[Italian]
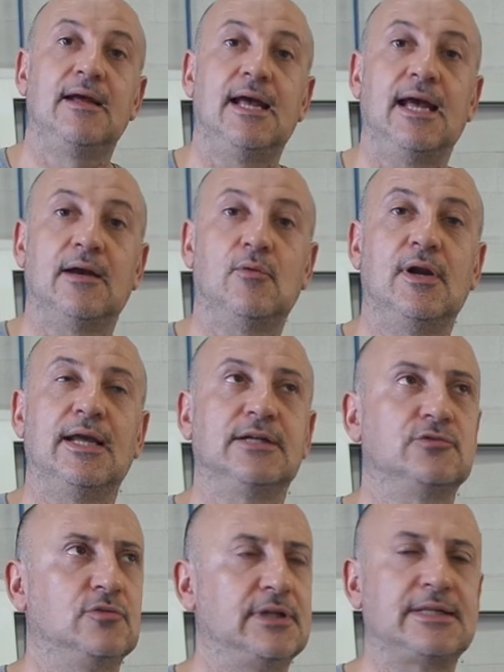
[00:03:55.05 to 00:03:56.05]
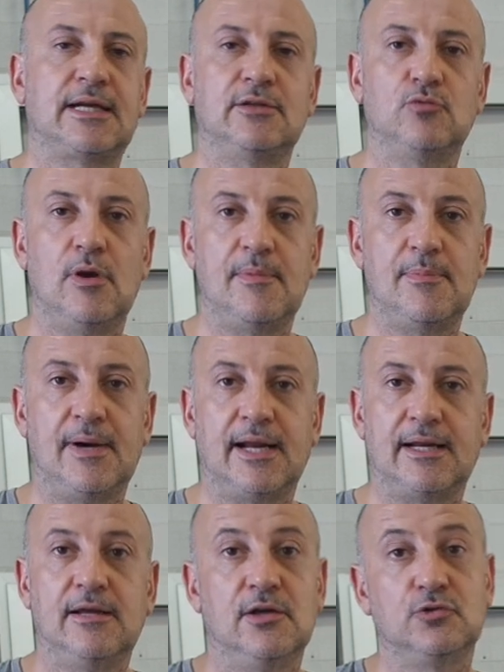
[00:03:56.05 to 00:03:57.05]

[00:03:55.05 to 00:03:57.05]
eh, quelle che sono da 3-2 mi pare,